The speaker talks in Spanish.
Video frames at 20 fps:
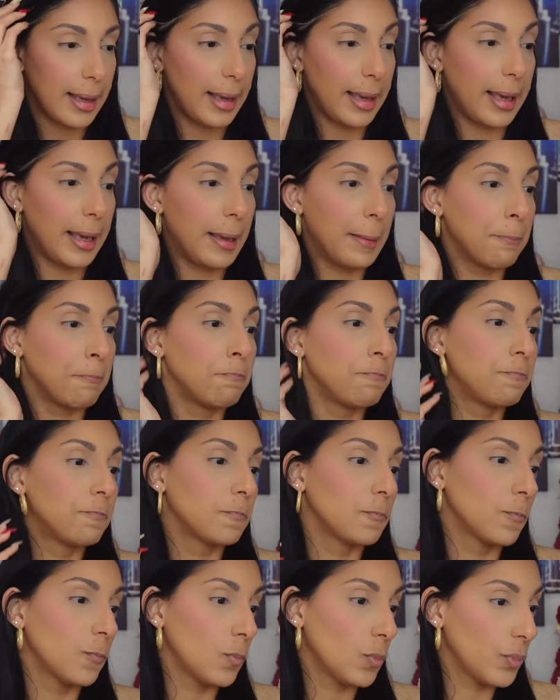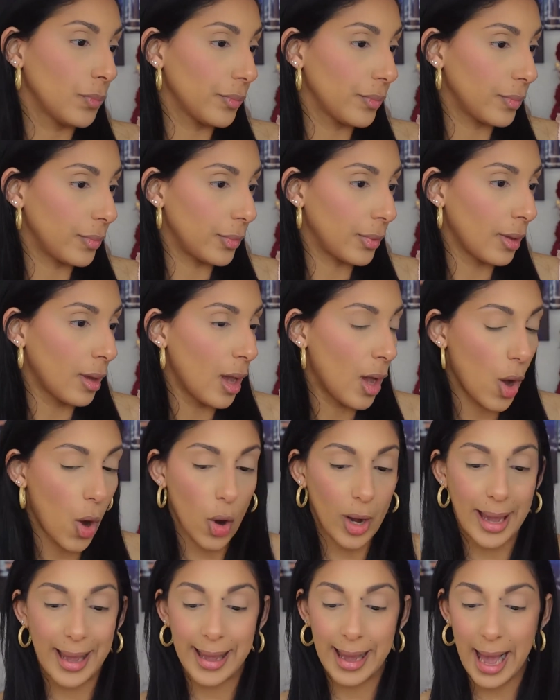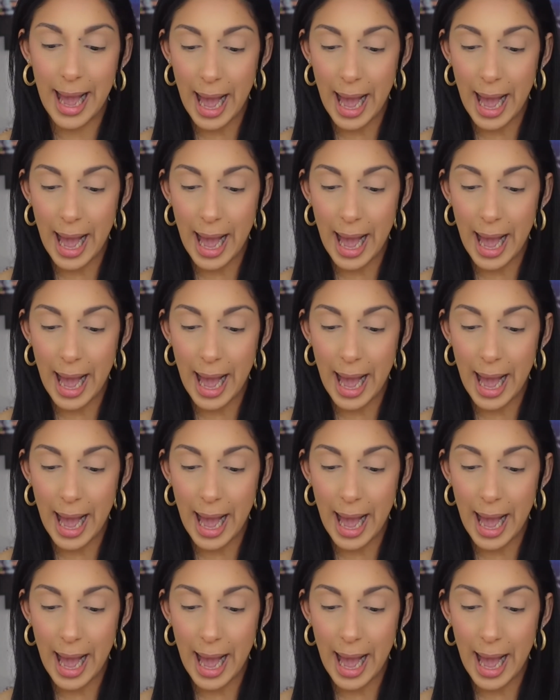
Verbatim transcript: Mm, ok,